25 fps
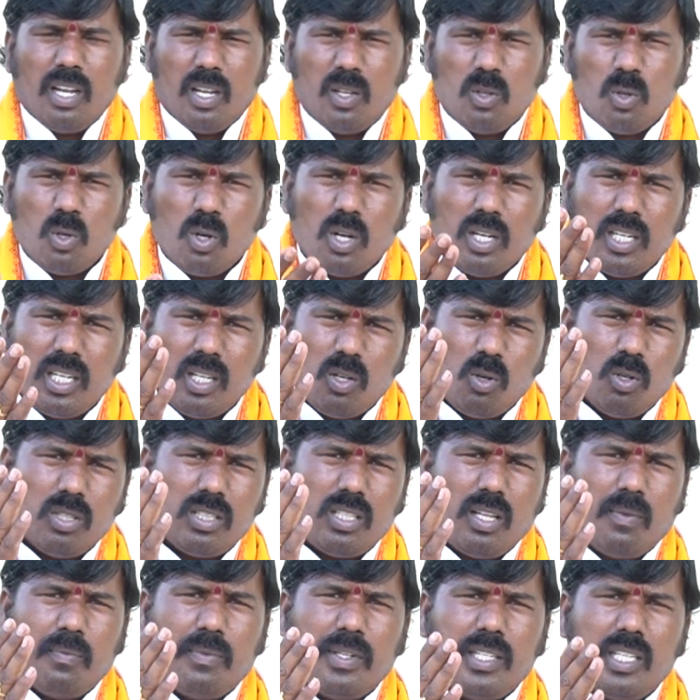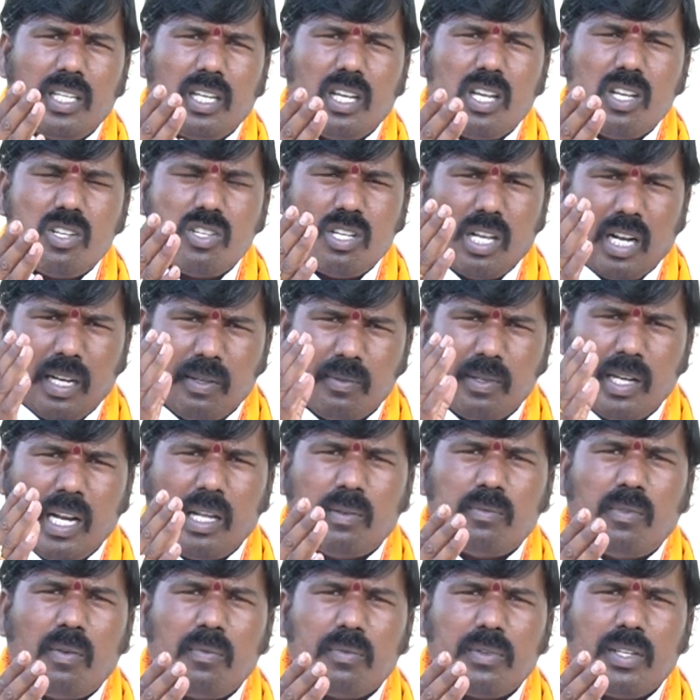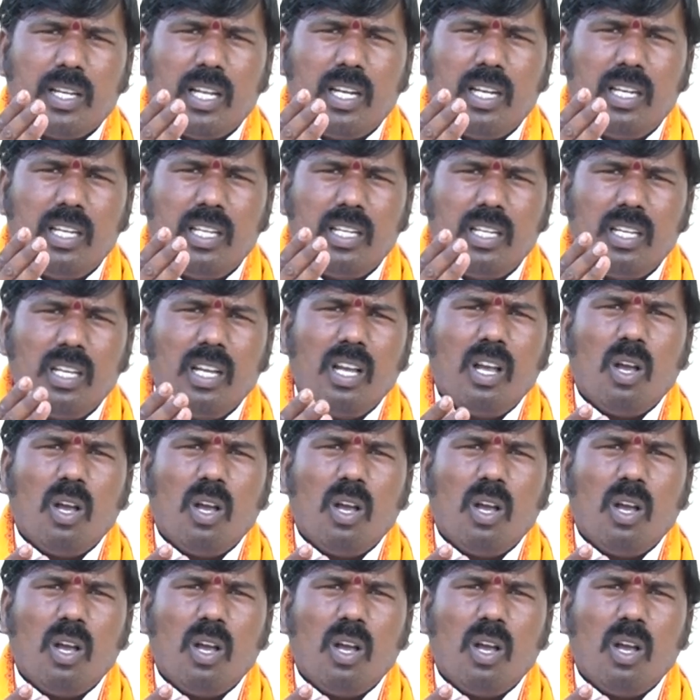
ఎందుకంటే కొంతమందికి జలమనామంకి వెళ్ళి